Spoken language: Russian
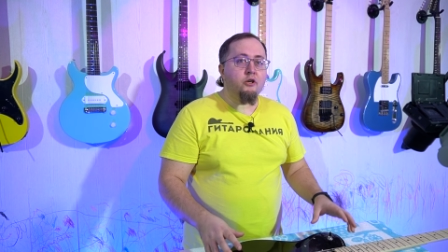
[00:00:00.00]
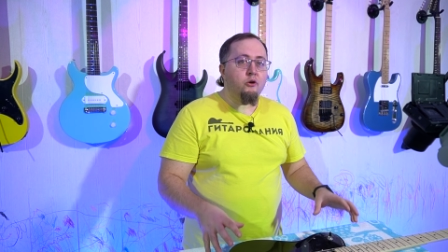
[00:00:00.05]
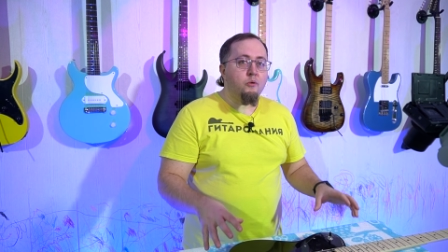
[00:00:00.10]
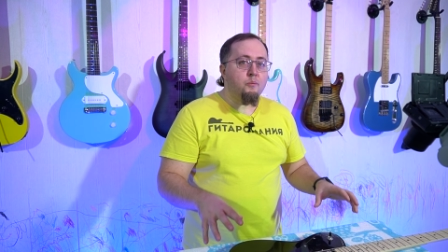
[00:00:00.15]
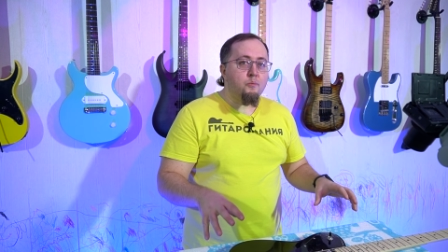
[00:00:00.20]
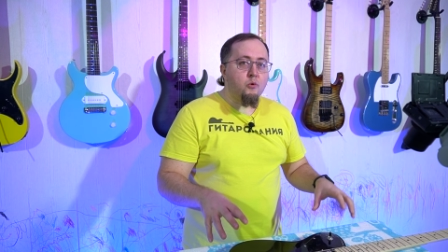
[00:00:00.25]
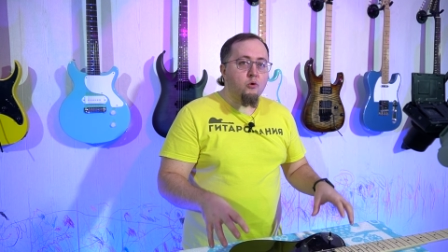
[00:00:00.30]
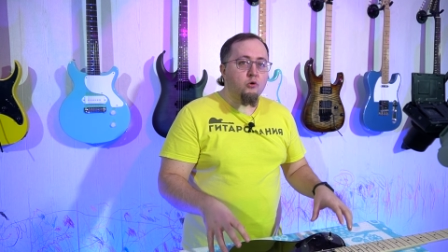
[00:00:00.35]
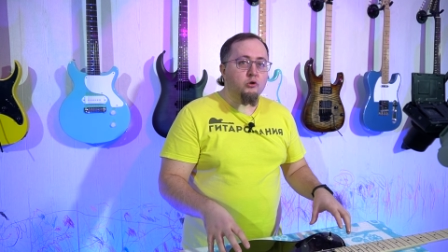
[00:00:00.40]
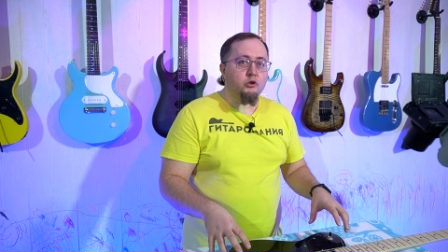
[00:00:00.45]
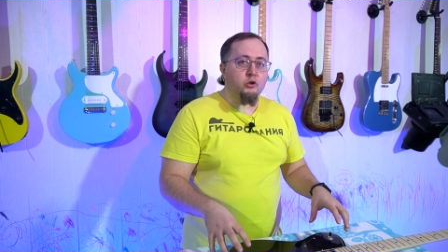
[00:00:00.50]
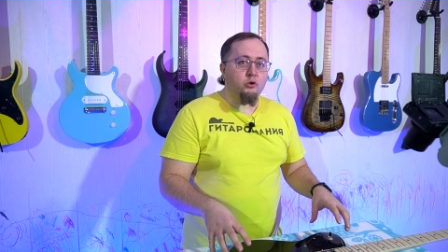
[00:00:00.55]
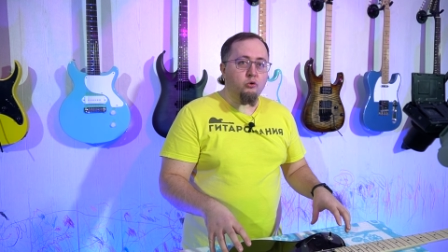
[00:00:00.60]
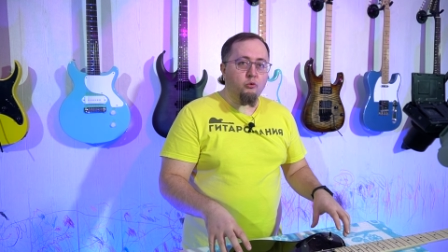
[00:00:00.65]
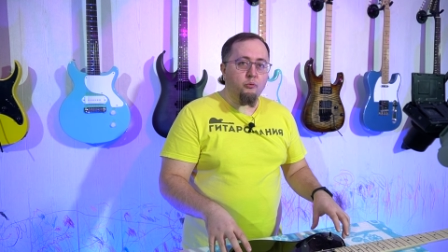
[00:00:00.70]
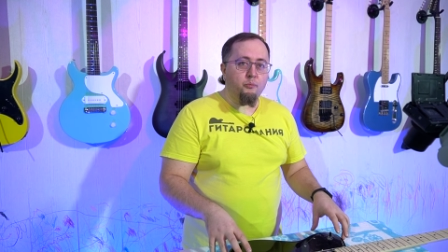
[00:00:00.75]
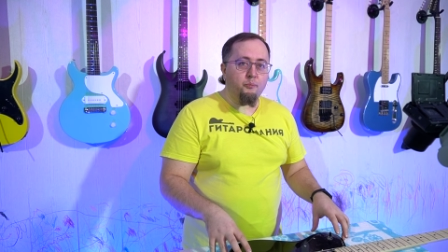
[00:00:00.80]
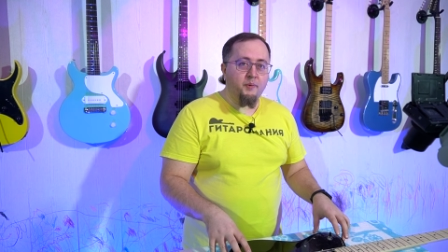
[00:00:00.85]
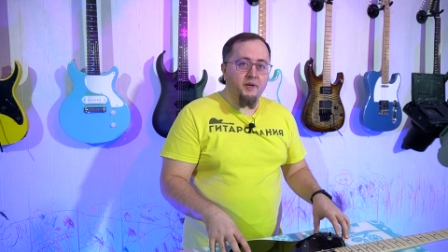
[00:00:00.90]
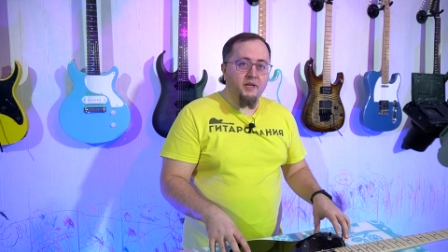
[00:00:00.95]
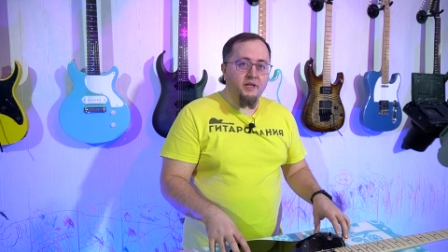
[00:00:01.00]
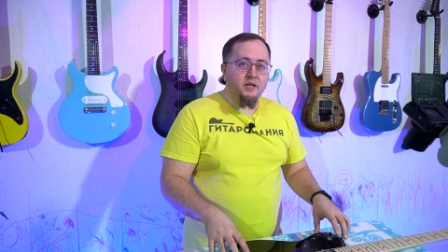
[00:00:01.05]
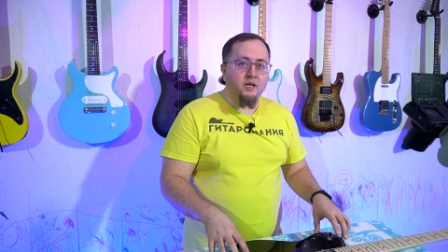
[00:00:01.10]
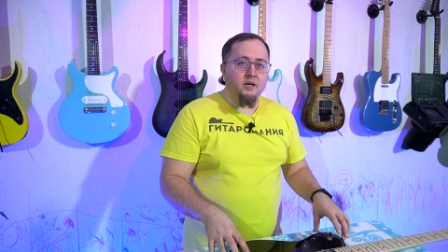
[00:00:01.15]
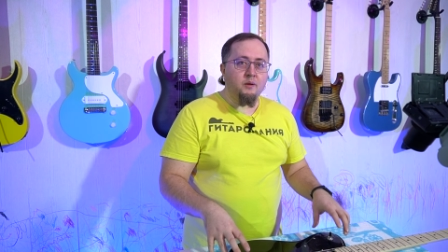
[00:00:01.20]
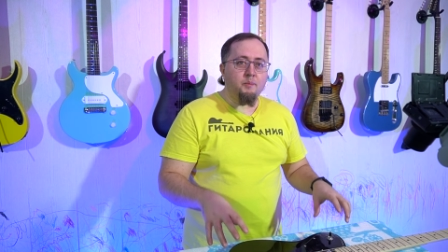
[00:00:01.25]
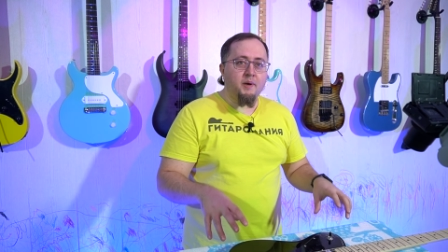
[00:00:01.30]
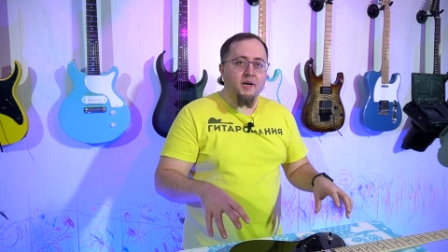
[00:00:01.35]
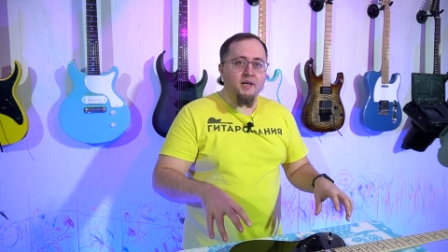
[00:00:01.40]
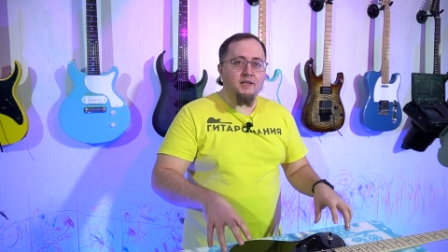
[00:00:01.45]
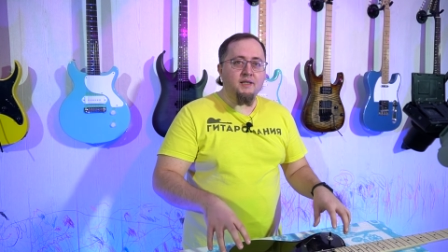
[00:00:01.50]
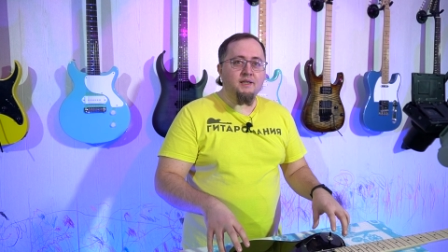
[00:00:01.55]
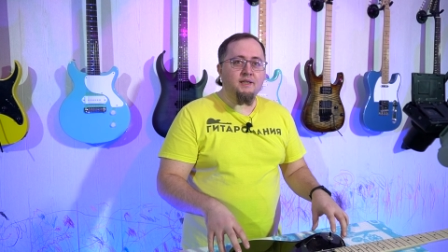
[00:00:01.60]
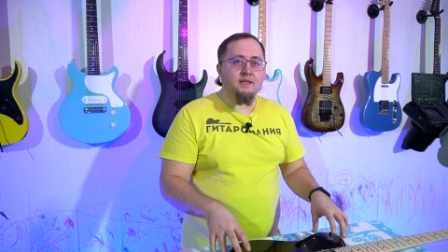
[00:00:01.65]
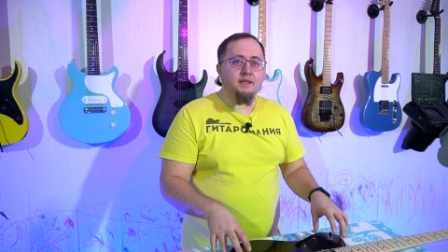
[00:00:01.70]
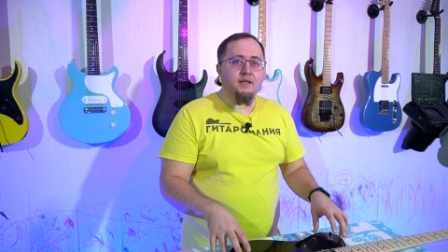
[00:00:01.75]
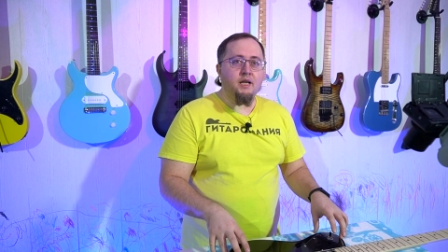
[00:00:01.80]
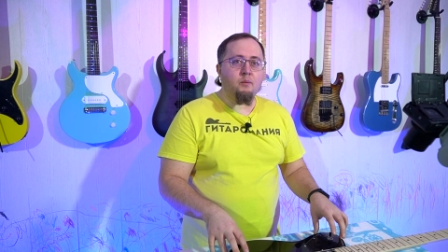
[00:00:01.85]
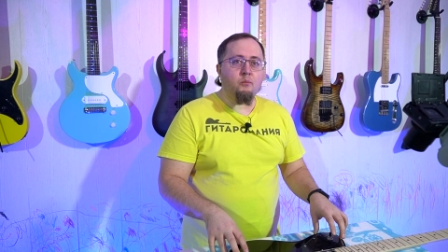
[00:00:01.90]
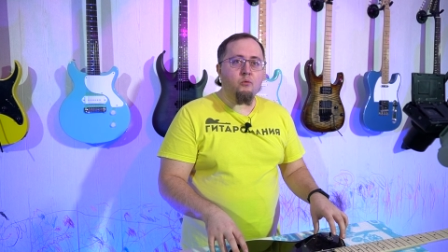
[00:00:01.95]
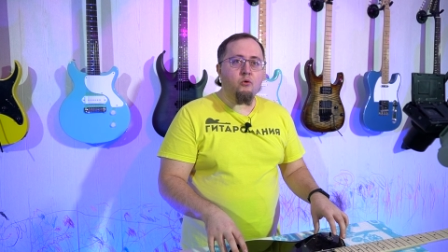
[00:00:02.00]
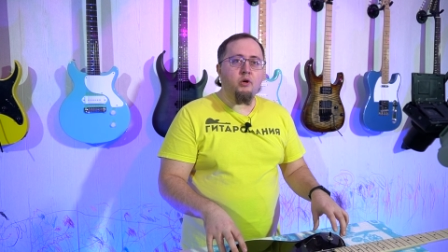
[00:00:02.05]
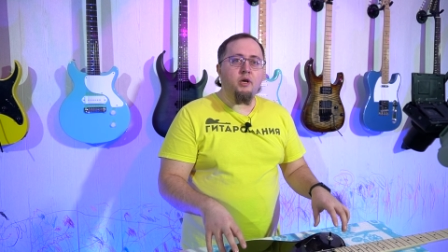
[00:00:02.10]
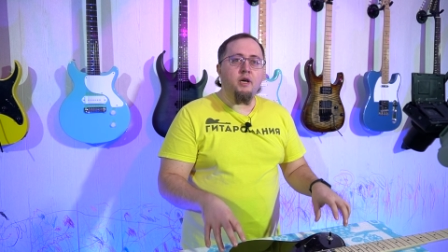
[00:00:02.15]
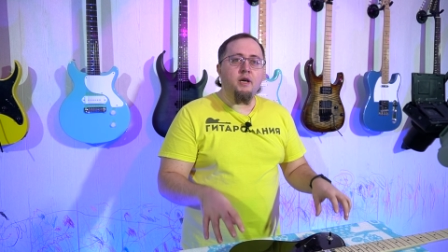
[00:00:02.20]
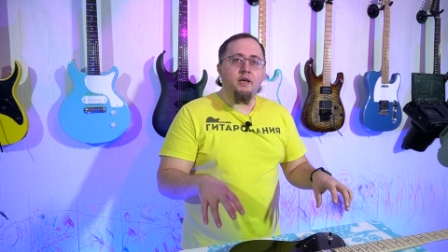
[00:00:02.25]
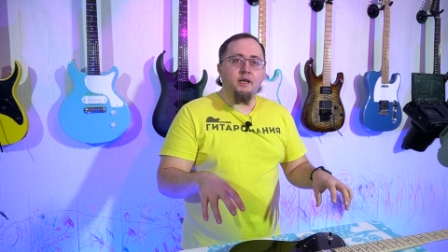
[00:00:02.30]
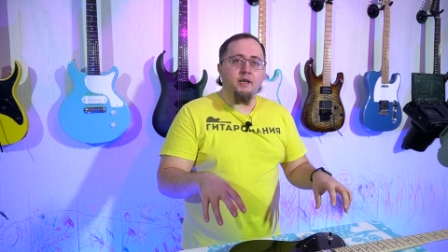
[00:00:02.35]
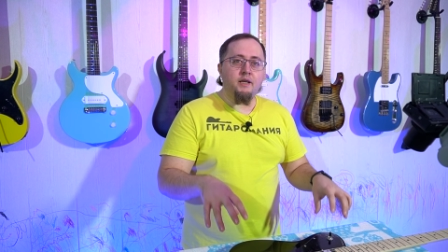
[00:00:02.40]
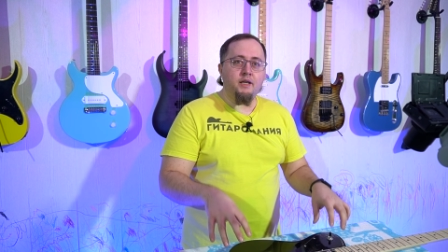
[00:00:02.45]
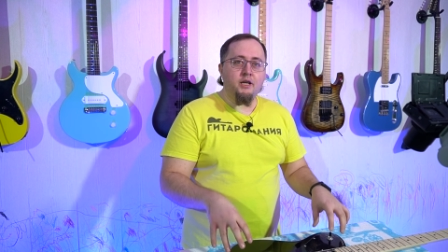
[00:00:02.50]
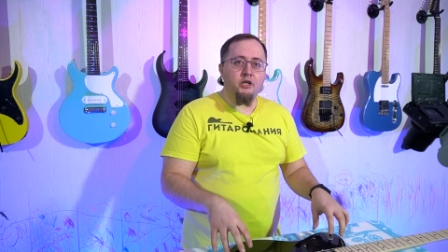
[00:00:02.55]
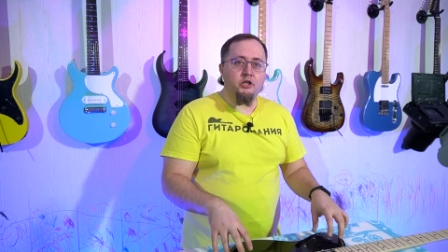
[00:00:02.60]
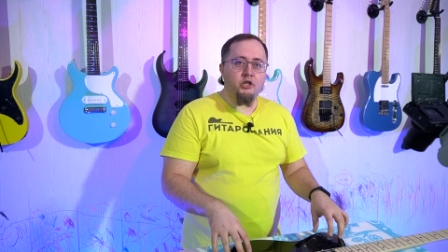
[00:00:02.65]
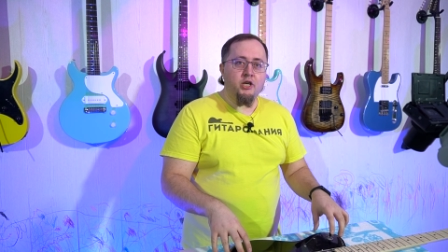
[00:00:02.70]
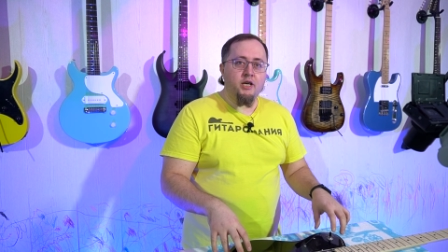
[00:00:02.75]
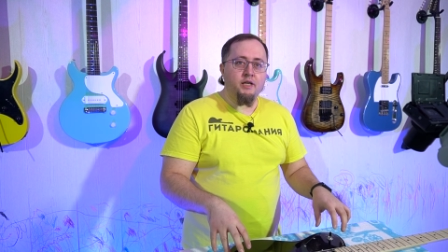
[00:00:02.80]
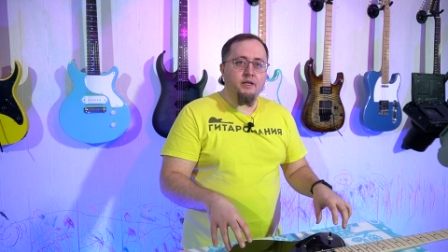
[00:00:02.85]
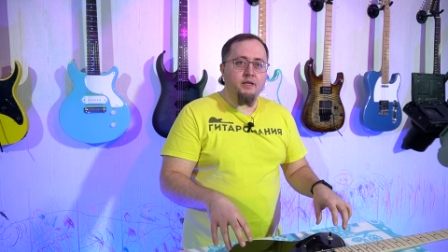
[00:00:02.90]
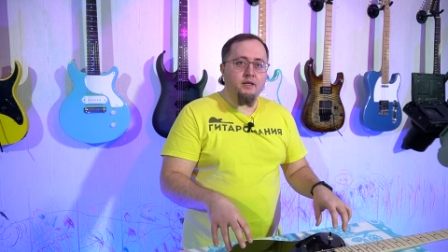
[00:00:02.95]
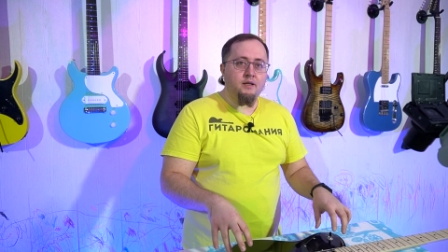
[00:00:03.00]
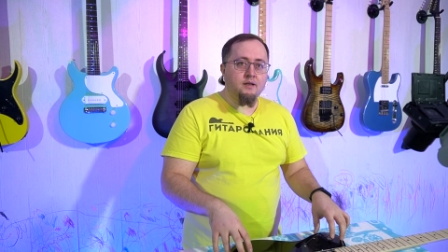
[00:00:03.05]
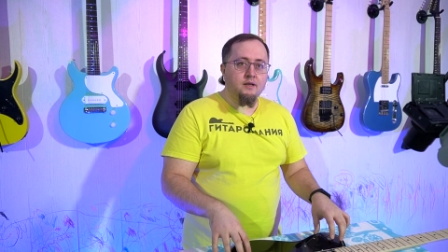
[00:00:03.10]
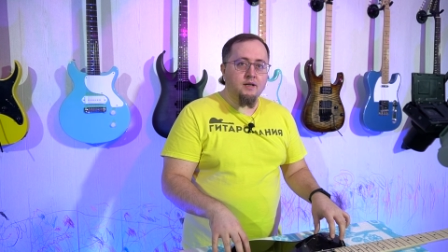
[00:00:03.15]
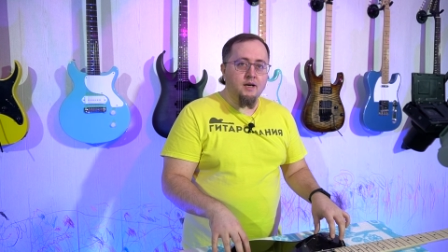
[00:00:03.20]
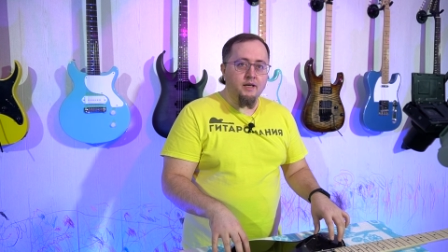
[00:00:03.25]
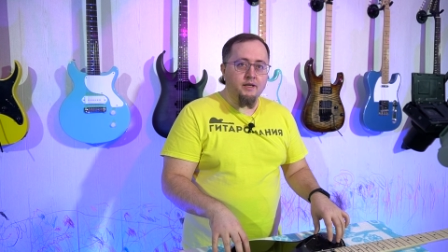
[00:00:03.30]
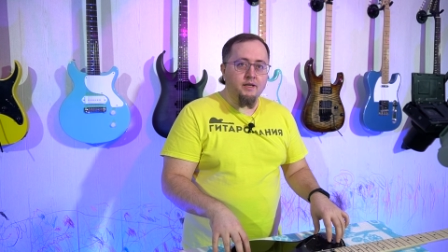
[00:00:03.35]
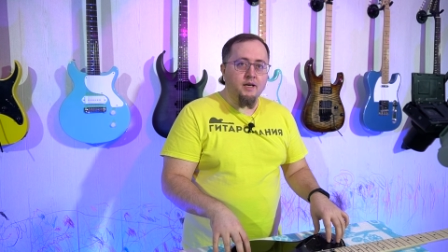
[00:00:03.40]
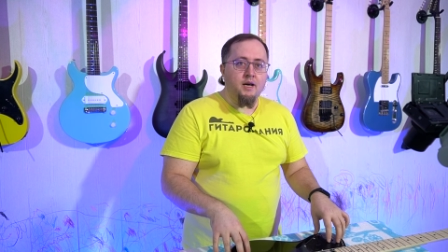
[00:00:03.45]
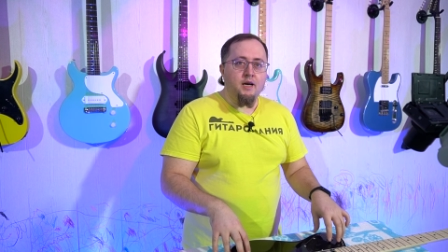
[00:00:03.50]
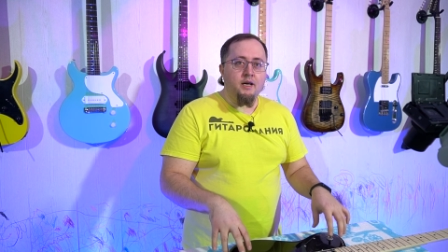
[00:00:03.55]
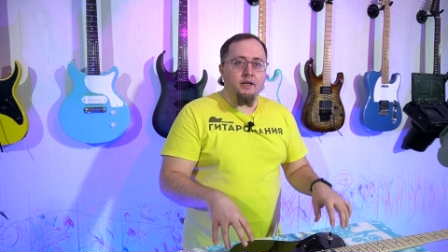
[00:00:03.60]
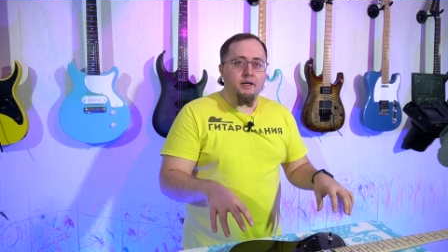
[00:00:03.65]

ее просто купить, принести домой и начать играть.